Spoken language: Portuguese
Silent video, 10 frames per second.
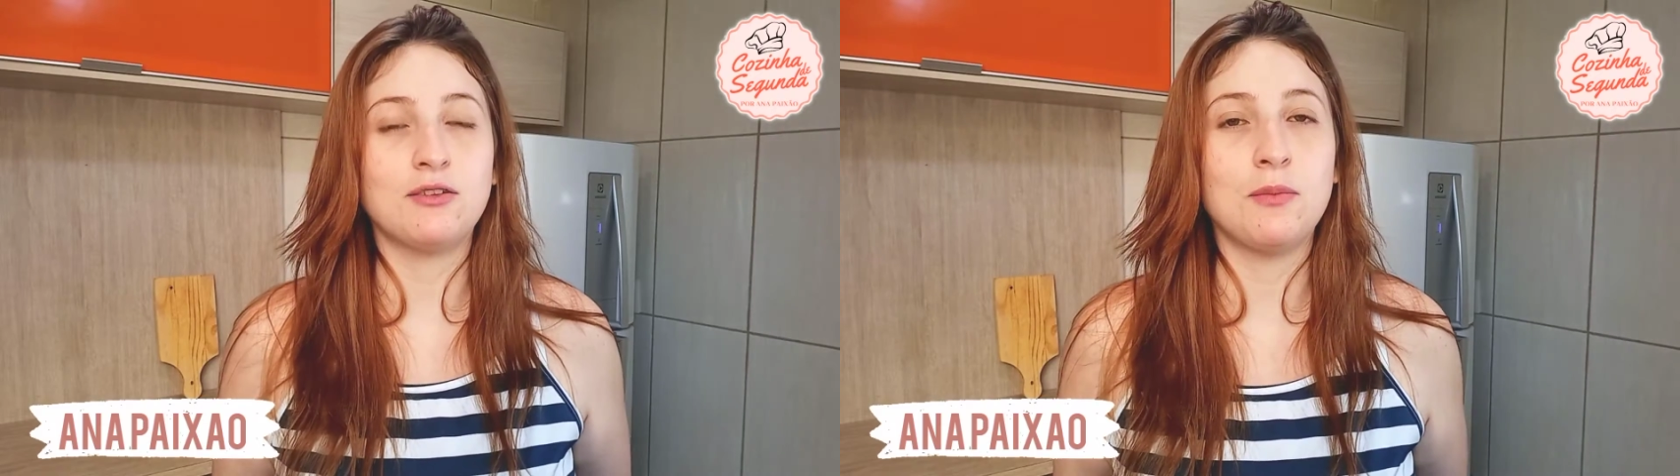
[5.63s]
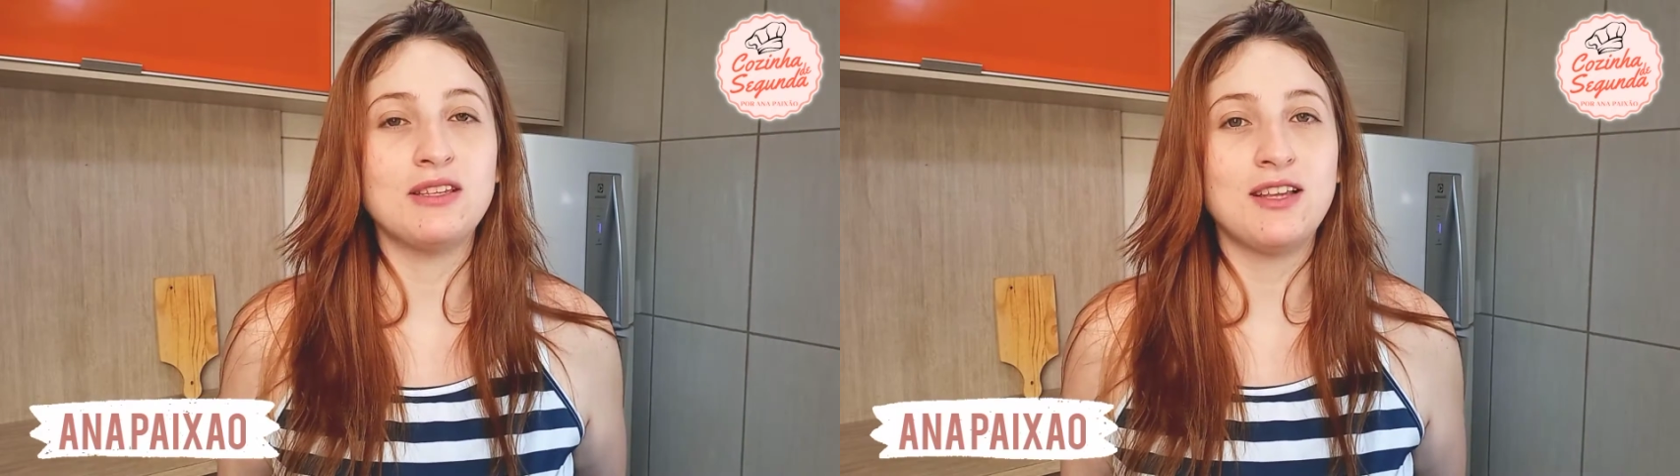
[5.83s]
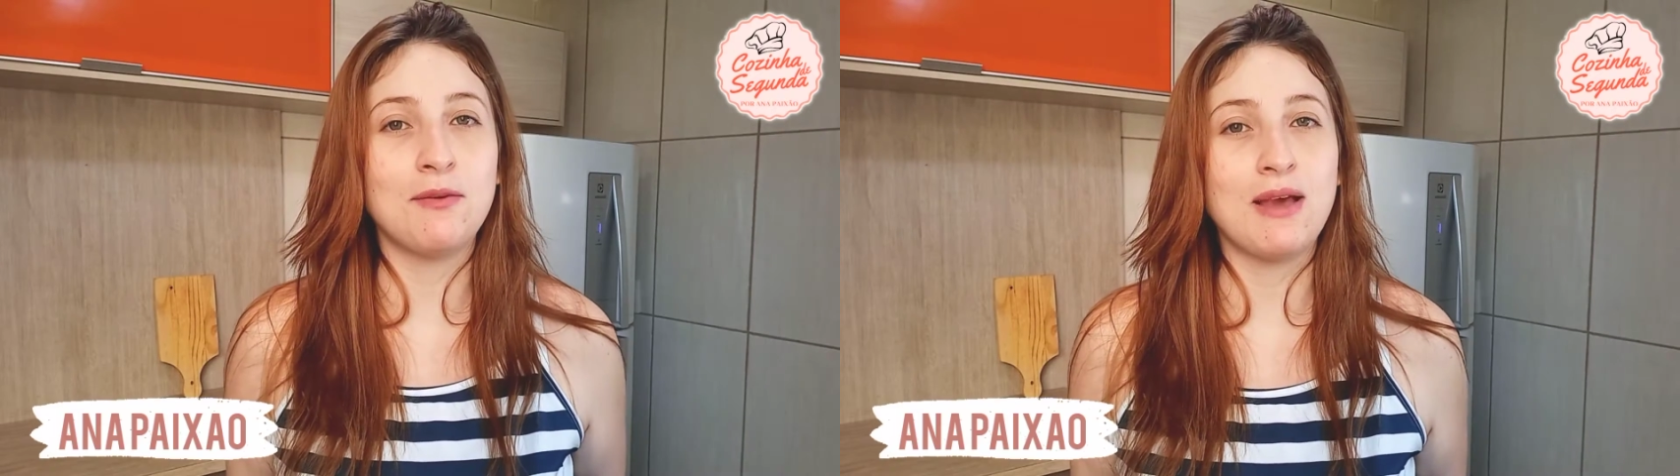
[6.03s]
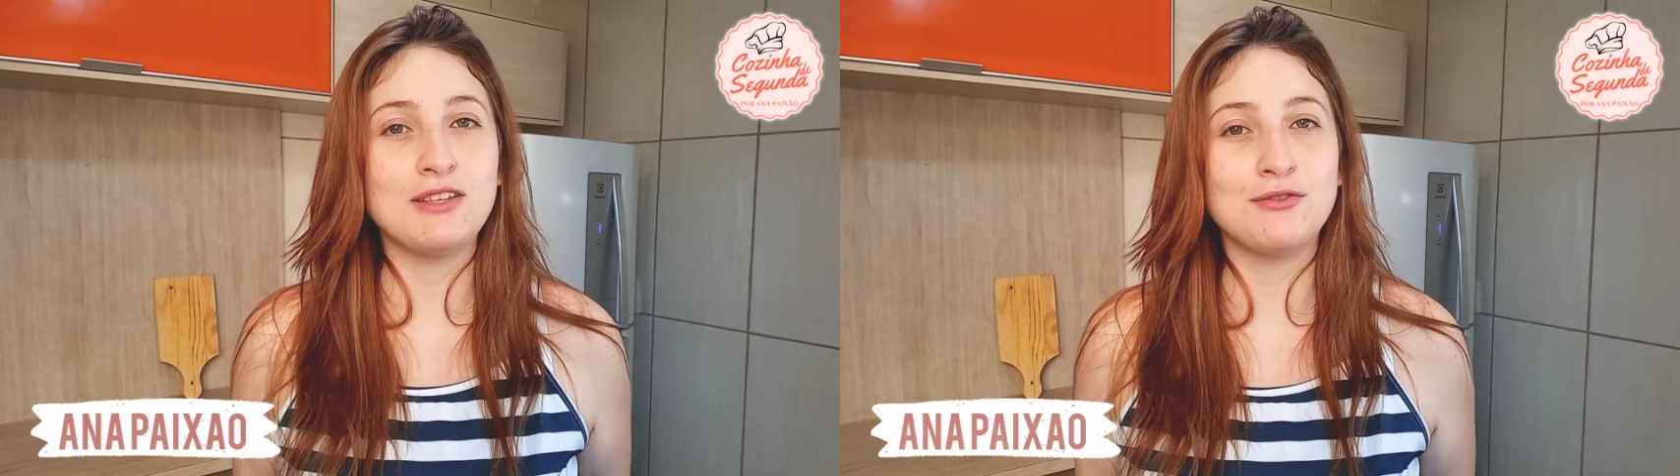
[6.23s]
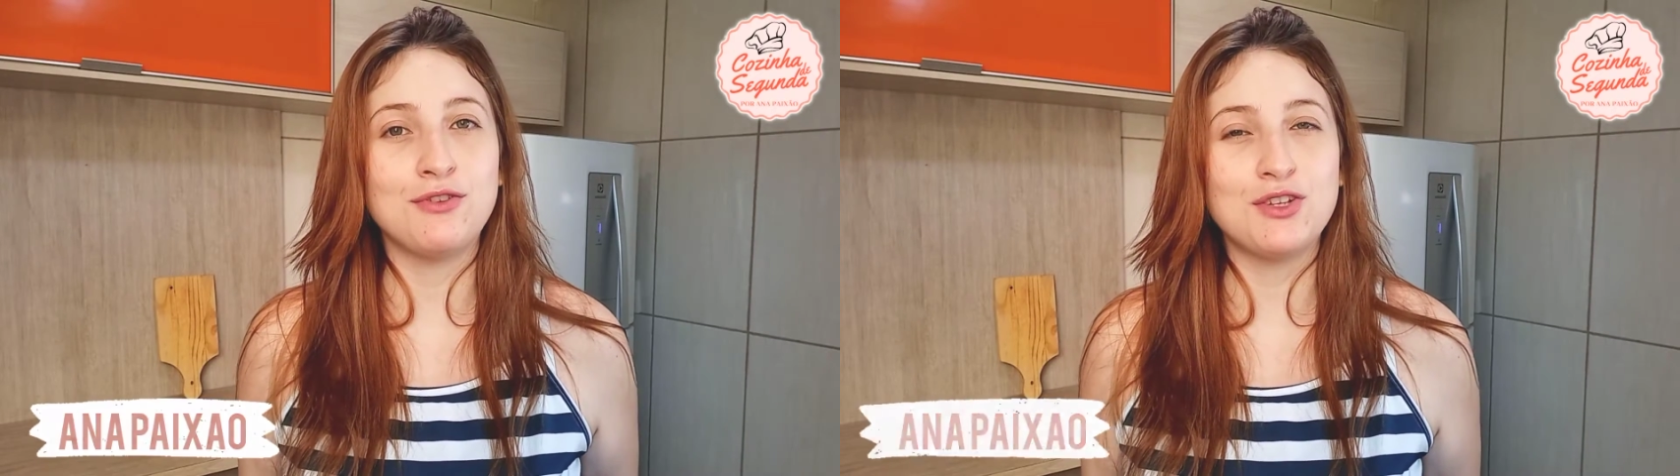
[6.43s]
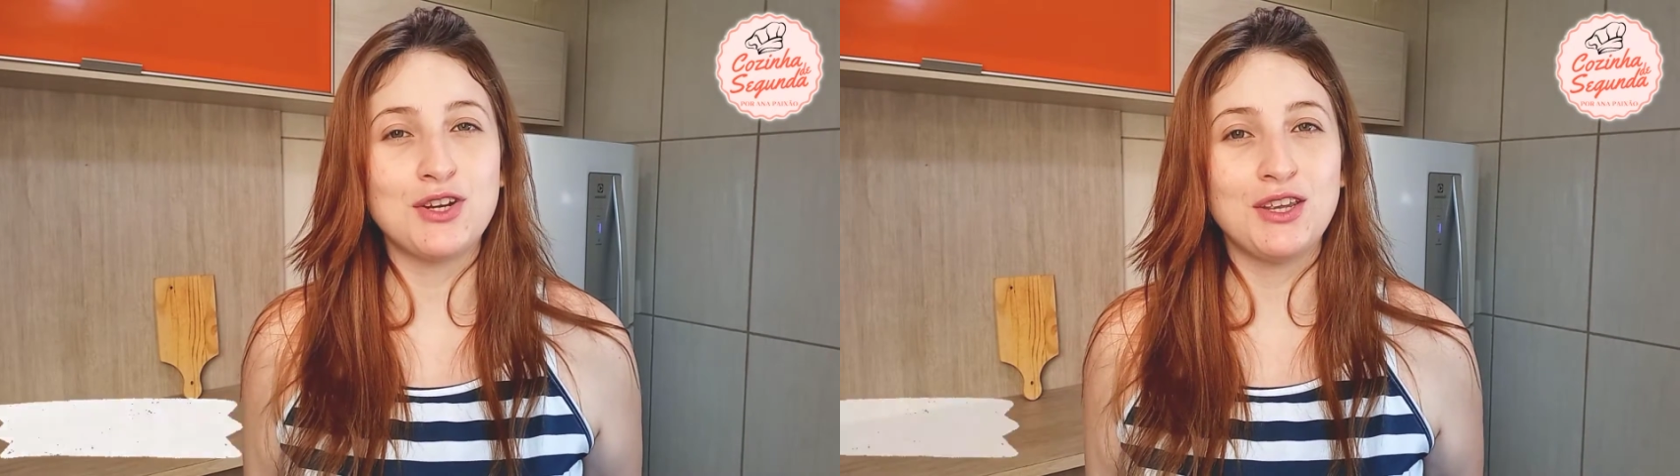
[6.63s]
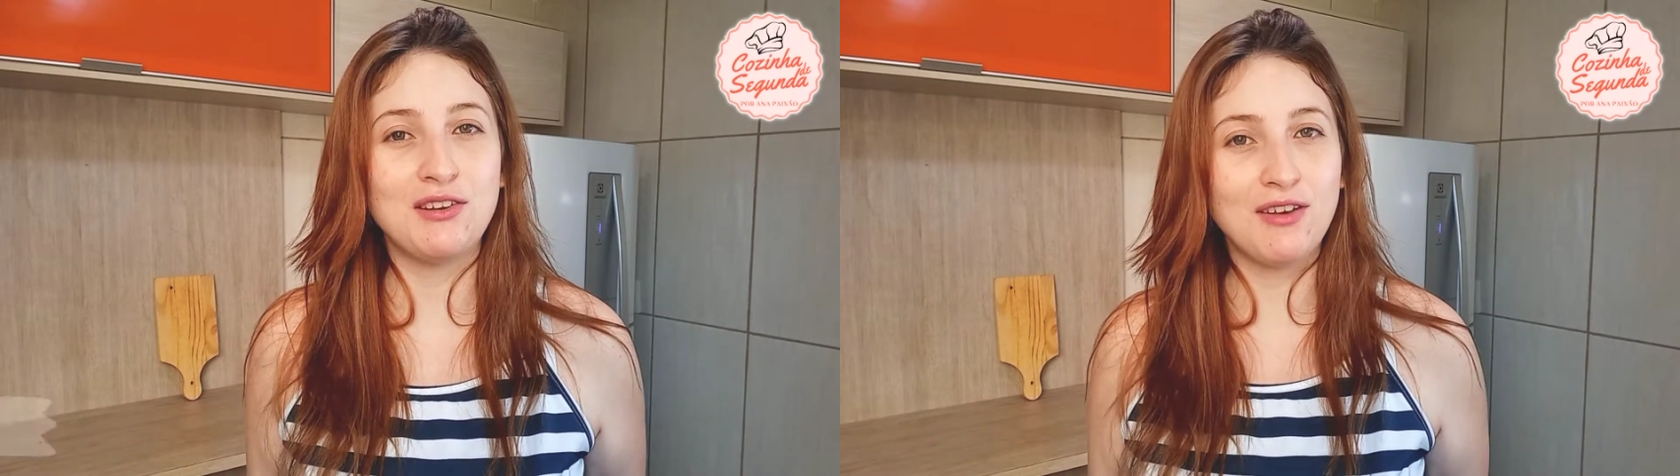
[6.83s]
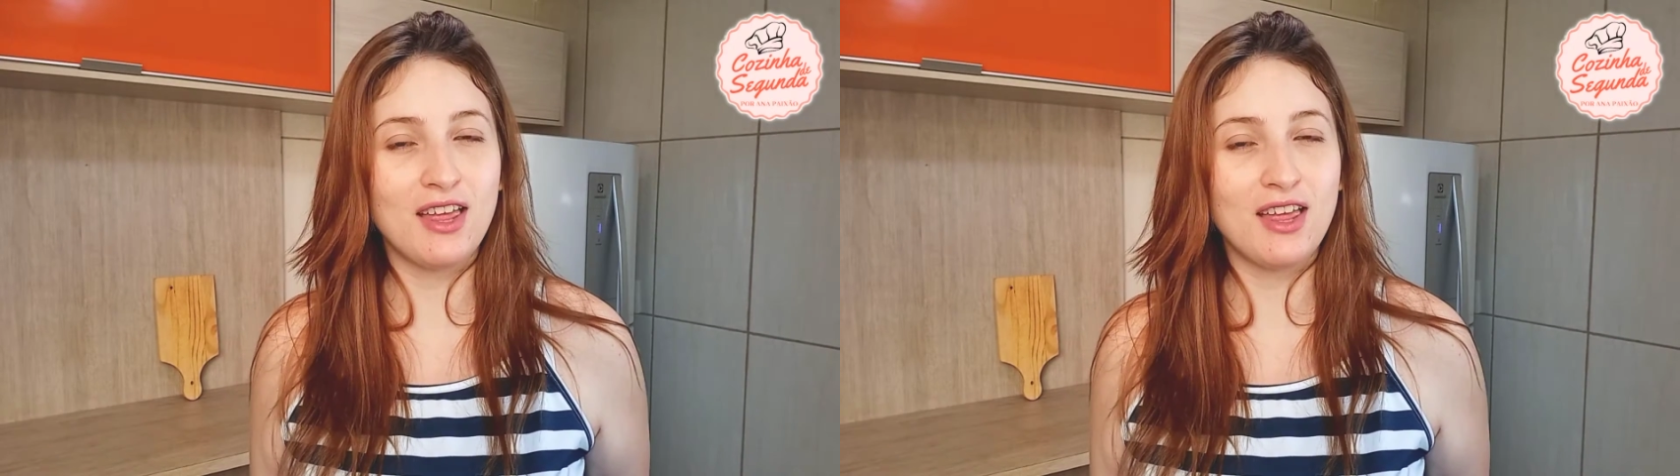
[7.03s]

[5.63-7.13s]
Começando mais um vídeo aqui no